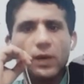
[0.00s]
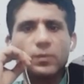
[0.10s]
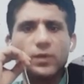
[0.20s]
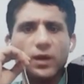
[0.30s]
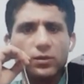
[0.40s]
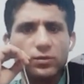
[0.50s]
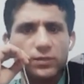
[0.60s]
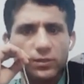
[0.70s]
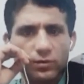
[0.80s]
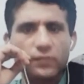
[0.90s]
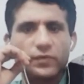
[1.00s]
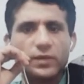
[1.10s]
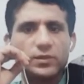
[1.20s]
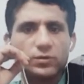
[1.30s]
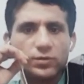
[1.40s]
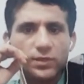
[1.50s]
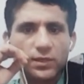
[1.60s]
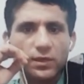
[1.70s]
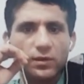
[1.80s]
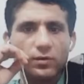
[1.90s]
अब गालियों से कोई फेमस हो
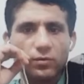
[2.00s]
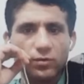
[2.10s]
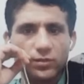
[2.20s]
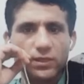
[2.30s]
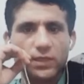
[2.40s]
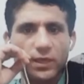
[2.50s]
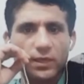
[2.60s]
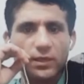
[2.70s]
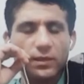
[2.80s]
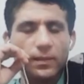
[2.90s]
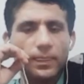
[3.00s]
सकता हो सकता है